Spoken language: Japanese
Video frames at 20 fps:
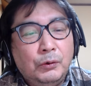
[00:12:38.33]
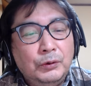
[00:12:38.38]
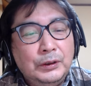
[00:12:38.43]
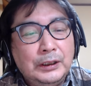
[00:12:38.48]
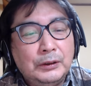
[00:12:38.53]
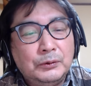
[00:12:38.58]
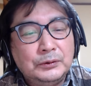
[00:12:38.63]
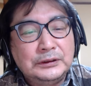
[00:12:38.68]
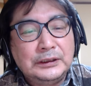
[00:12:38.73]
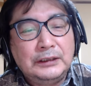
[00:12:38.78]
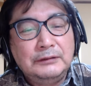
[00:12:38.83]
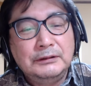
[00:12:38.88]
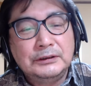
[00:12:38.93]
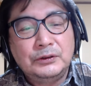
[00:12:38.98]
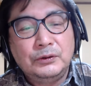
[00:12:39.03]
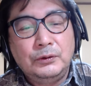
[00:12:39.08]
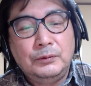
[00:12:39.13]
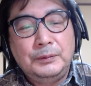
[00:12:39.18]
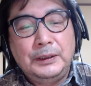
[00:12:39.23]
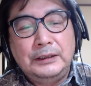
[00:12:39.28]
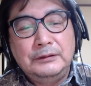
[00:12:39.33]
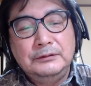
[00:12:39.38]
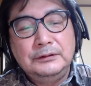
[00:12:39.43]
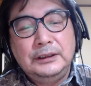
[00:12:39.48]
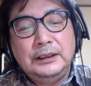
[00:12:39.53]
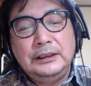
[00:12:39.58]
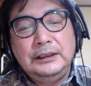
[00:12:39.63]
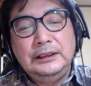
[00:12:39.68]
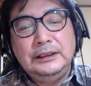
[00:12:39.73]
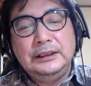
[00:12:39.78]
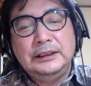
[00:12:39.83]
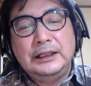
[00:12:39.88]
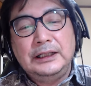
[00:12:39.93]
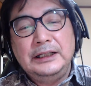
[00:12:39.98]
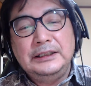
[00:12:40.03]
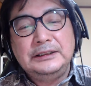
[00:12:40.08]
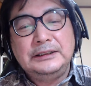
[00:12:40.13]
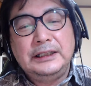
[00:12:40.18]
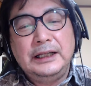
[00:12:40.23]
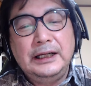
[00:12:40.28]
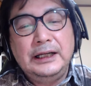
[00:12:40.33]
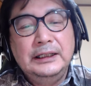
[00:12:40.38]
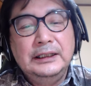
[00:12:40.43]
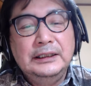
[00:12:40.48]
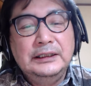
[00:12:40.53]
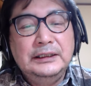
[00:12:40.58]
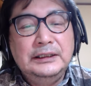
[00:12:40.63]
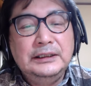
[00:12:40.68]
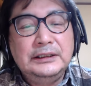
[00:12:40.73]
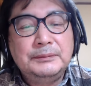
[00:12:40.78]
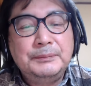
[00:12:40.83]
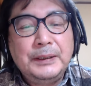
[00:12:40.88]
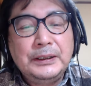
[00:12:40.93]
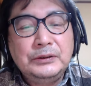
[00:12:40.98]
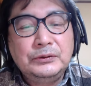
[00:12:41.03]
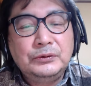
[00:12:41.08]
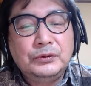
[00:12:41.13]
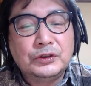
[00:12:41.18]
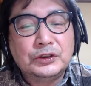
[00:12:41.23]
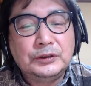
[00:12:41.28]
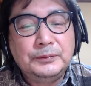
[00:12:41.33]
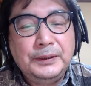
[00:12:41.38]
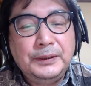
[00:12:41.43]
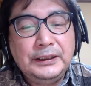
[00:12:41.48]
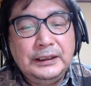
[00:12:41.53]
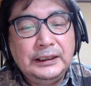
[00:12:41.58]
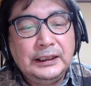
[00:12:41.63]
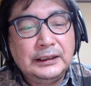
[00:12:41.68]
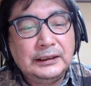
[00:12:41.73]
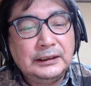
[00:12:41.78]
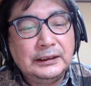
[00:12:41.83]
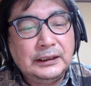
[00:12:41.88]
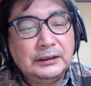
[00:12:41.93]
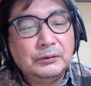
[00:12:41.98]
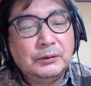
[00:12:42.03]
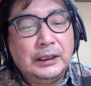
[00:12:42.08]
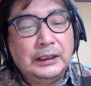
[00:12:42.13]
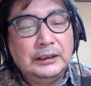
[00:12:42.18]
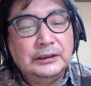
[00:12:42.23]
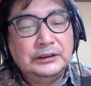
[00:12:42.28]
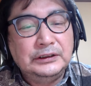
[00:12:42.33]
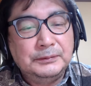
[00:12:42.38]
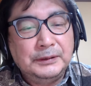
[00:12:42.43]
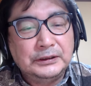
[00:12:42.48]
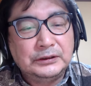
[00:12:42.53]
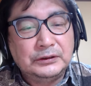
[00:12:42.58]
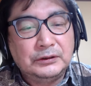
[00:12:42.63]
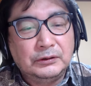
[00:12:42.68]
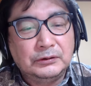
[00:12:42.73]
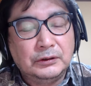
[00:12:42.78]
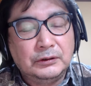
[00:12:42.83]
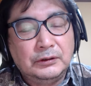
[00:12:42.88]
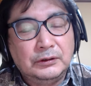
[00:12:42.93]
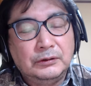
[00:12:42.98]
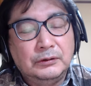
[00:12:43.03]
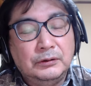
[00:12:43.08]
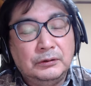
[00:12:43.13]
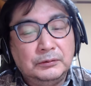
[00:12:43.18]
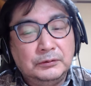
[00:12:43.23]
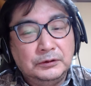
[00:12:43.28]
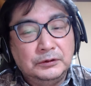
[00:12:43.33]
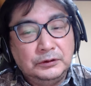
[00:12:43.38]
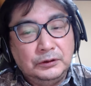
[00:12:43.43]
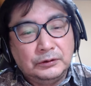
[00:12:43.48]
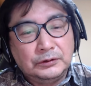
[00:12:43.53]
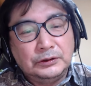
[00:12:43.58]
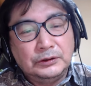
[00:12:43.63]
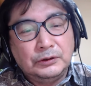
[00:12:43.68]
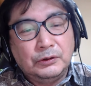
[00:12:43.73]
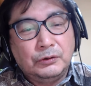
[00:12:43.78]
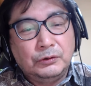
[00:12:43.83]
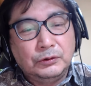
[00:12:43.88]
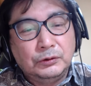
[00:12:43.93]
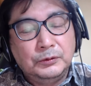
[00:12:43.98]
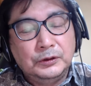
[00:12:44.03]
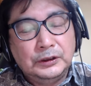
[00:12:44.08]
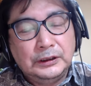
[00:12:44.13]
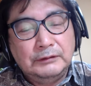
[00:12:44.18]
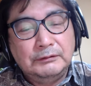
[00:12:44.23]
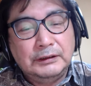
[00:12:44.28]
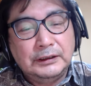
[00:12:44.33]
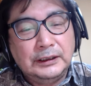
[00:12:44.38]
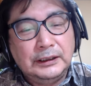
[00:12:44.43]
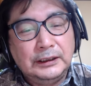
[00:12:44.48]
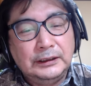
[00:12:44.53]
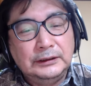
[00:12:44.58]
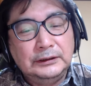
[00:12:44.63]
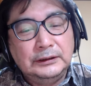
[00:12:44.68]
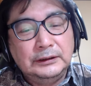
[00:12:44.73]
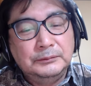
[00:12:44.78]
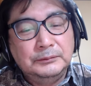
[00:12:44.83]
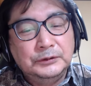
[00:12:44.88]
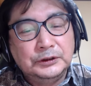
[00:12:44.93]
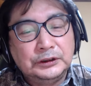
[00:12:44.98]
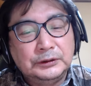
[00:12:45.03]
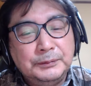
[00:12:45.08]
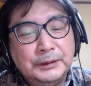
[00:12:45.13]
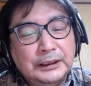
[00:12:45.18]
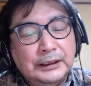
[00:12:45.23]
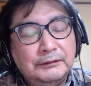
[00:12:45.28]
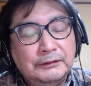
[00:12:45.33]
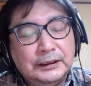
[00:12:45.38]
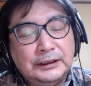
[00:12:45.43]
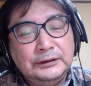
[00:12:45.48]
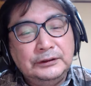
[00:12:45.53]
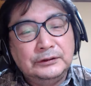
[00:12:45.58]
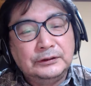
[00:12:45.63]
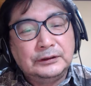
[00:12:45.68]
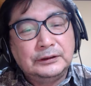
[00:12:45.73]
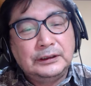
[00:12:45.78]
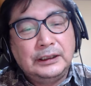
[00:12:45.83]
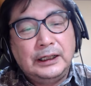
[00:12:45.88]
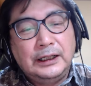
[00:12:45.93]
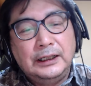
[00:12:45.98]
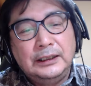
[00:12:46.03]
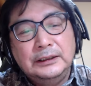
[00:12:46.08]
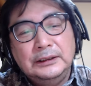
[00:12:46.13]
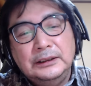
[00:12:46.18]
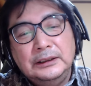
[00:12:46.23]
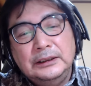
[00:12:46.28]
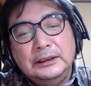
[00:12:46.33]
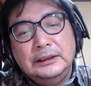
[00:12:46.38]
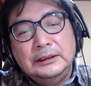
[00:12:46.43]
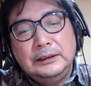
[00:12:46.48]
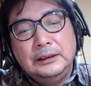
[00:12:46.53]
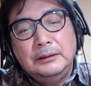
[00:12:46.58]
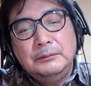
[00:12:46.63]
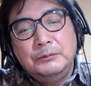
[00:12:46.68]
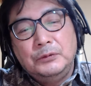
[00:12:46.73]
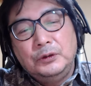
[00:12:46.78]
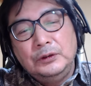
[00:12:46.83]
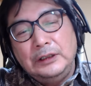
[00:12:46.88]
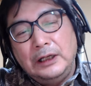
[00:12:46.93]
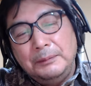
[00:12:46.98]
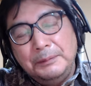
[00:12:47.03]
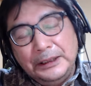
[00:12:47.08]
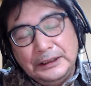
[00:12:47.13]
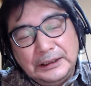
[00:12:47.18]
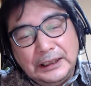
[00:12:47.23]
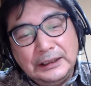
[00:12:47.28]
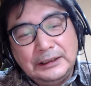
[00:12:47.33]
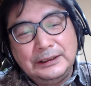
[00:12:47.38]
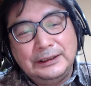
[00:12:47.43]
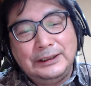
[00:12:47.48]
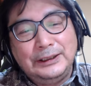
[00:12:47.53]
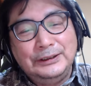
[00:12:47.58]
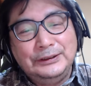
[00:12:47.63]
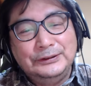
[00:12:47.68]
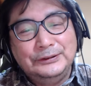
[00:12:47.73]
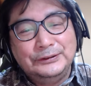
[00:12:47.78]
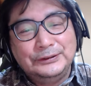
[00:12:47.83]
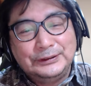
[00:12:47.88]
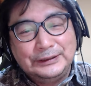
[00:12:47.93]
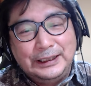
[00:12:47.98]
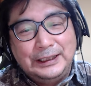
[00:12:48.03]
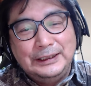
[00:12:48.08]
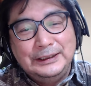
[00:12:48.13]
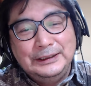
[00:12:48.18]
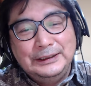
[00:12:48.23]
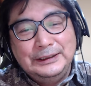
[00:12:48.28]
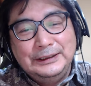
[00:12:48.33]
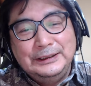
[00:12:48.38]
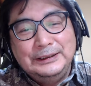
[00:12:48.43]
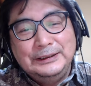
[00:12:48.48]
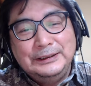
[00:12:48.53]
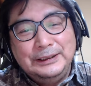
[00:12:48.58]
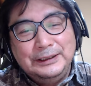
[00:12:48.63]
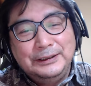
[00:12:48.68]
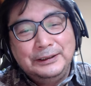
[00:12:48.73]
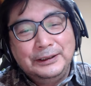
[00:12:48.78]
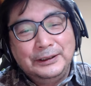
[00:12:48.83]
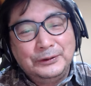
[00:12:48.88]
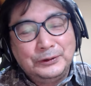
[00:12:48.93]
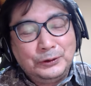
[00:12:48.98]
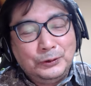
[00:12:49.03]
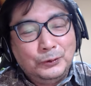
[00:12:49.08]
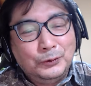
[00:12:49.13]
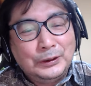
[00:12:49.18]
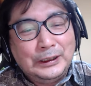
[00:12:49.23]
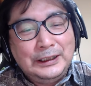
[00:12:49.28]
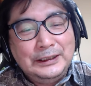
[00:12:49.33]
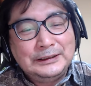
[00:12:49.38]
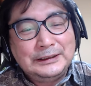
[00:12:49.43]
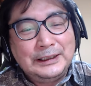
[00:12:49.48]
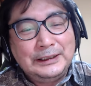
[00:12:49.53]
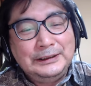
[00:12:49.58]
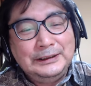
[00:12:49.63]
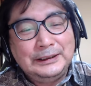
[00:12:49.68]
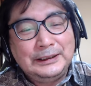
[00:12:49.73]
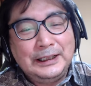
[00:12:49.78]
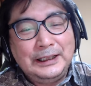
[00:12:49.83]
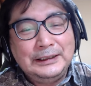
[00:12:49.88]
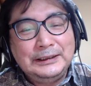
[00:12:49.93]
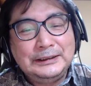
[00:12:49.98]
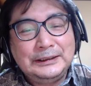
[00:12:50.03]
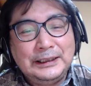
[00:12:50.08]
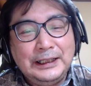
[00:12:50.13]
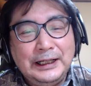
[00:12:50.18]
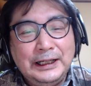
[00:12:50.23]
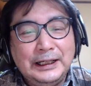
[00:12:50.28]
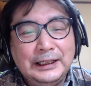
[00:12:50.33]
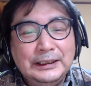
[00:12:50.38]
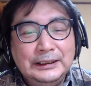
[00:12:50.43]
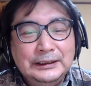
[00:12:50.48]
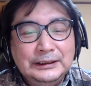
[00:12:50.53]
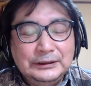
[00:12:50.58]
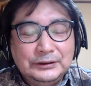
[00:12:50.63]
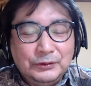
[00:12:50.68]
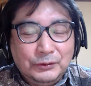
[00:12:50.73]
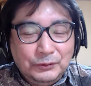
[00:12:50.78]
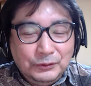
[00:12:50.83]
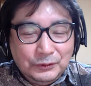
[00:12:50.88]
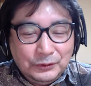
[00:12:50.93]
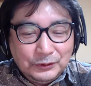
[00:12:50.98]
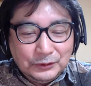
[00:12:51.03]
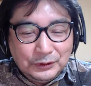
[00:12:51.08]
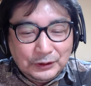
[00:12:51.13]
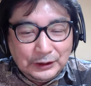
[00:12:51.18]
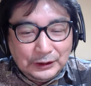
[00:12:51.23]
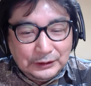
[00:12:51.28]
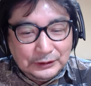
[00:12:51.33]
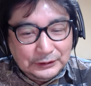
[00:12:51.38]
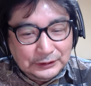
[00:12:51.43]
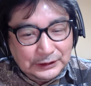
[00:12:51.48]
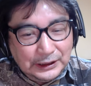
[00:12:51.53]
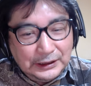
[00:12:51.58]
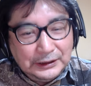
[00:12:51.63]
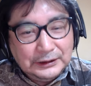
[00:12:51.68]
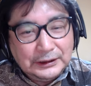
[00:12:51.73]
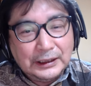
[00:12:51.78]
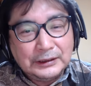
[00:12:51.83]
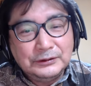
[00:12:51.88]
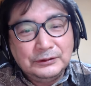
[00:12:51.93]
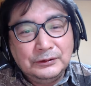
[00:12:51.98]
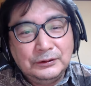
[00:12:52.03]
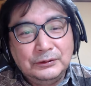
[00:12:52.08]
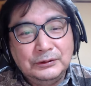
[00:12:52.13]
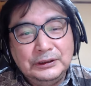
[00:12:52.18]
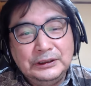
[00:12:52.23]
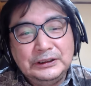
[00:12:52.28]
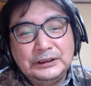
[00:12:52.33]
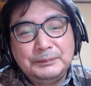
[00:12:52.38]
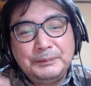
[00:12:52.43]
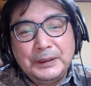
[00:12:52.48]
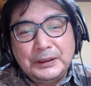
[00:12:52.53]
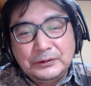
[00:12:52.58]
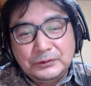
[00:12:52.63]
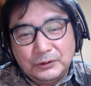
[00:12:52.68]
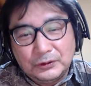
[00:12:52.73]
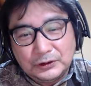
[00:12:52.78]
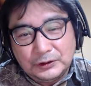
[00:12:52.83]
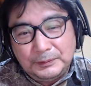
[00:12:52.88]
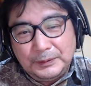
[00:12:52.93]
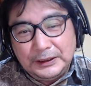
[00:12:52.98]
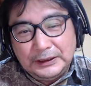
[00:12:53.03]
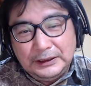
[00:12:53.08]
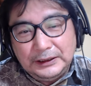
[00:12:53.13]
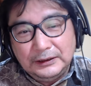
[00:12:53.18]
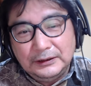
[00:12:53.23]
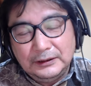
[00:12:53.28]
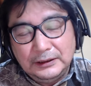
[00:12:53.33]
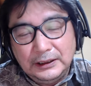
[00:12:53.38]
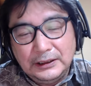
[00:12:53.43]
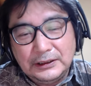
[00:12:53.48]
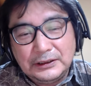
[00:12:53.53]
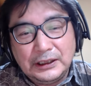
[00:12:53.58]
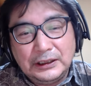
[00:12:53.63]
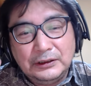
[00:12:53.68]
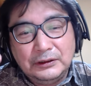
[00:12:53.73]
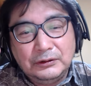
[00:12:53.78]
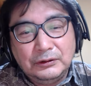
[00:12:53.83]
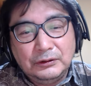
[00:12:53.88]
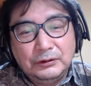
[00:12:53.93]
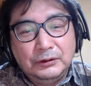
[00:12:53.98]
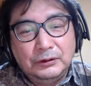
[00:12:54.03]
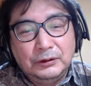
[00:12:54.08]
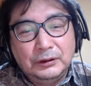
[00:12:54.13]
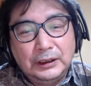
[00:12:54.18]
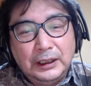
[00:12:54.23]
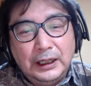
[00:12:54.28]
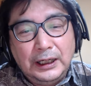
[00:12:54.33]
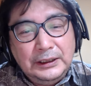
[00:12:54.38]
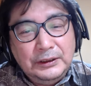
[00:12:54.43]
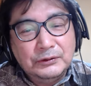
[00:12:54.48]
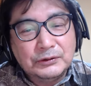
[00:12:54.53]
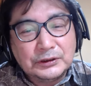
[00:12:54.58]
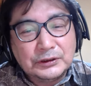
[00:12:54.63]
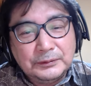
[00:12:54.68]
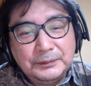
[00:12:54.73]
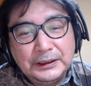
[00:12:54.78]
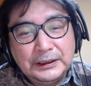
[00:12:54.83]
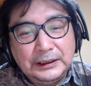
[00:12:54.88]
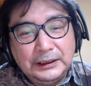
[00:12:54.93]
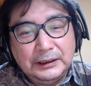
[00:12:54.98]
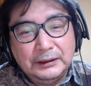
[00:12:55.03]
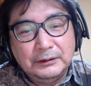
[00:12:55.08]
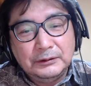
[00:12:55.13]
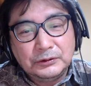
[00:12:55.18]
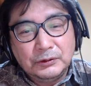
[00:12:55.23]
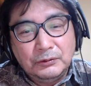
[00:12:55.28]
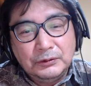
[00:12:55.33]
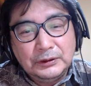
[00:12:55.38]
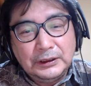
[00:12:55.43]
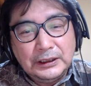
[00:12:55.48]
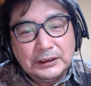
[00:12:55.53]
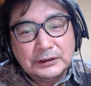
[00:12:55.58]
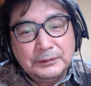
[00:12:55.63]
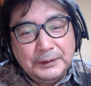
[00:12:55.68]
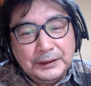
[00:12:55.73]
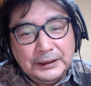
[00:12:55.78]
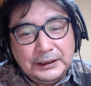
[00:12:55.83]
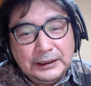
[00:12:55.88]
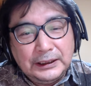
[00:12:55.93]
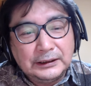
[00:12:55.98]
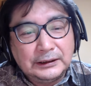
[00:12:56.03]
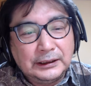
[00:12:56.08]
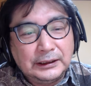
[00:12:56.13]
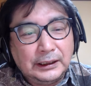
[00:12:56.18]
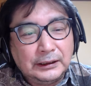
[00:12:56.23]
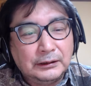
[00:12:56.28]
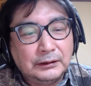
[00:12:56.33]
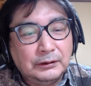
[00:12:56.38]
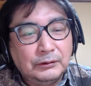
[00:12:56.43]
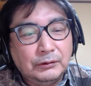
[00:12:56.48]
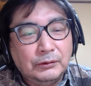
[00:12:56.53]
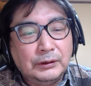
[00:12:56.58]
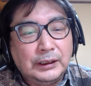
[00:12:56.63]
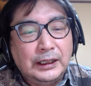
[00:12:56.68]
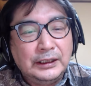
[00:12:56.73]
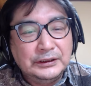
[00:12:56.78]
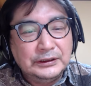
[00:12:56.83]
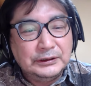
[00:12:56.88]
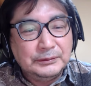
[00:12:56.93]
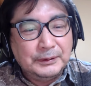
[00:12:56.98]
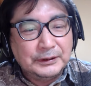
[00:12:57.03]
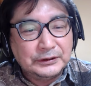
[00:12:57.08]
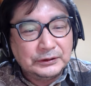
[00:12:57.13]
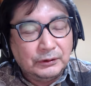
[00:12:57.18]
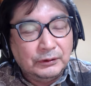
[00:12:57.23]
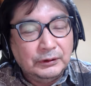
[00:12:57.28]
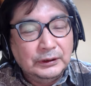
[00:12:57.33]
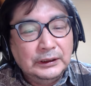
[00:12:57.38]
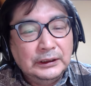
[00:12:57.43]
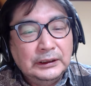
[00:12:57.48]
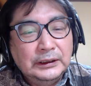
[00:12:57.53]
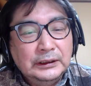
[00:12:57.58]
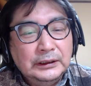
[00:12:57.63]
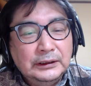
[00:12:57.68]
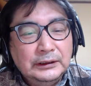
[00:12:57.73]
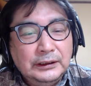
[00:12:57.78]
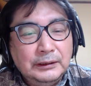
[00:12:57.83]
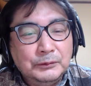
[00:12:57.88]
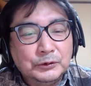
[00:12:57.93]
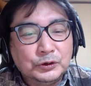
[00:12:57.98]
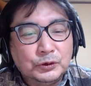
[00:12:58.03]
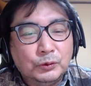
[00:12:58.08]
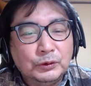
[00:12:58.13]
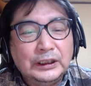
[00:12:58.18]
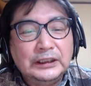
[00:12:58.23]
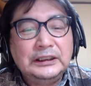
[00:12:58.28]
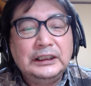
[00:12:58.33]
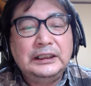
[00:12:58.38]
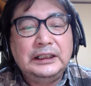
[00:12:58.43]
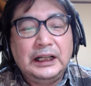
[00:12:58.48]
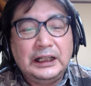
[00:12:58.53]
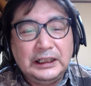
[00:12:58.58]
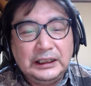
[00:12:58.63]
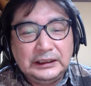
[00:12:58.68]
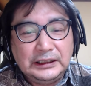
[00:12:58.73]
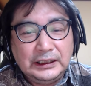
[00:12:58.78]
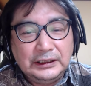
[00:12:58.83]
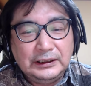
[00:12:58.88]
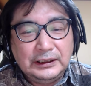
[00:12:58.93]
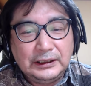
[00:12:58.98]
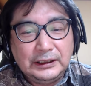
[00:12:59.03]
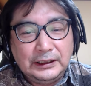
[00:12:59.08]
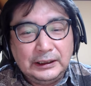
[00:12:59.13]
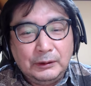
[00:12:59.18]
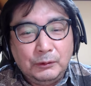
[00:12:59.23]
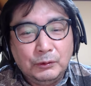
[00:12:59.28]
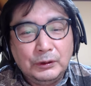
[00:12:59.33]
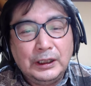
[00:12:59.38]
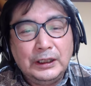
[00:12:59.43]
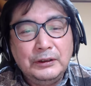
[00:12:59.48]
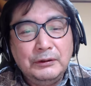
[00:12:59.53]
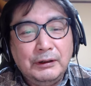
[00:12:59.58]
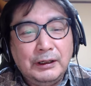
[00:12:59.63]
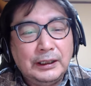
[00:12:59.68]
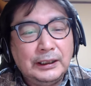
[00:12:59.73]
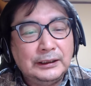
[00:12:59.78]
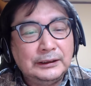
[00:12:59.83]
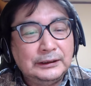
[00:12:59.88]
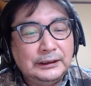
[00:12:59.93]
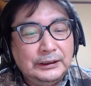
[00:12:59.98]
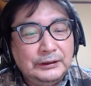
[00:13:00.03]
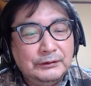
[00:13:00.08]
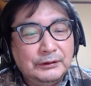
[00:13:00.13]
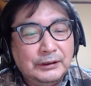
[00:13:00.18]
親御さんはそのバウンダリーに対してリスペクトすべきだったと感じますと。要するに子供側が、娘側が言った、ね、もうやめてっていうさ、ね、境界線に対して、その選択をリスペクトすべき、ね、ちゃんと配慮すべき、尊敬すべきだったと感じますと。でも育ててあげたんだから、お金を払って